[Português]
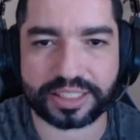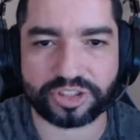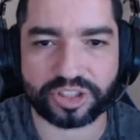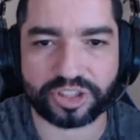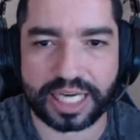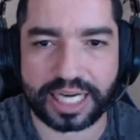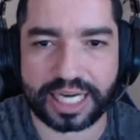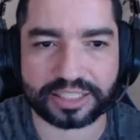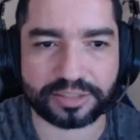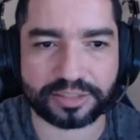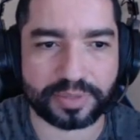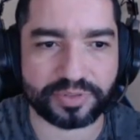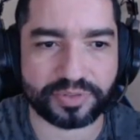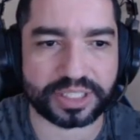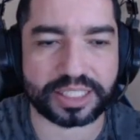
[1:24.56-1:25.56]
diárias
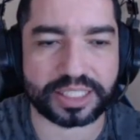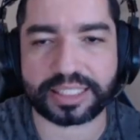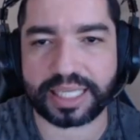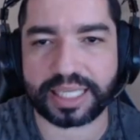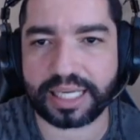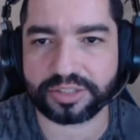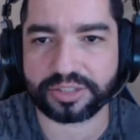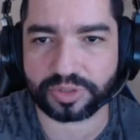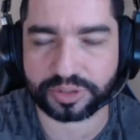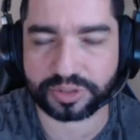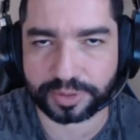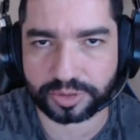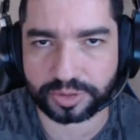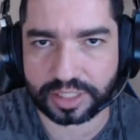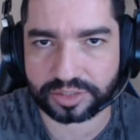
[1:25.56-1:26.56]
para você ganhar as suas
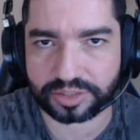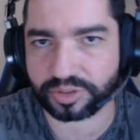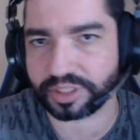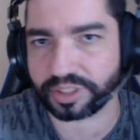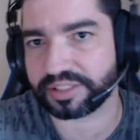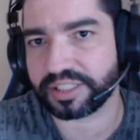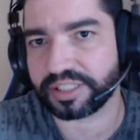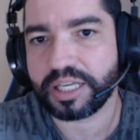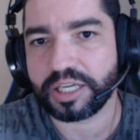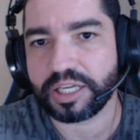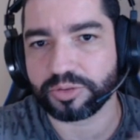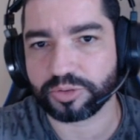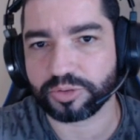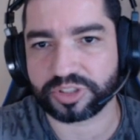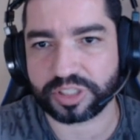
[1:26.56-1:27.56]
pontuações
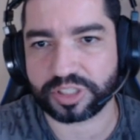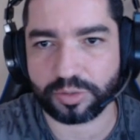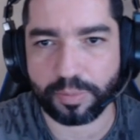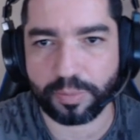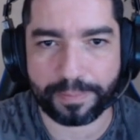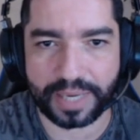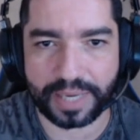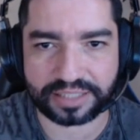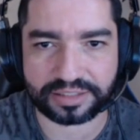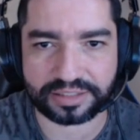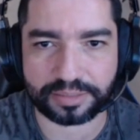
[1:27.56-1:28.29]
do seu passe,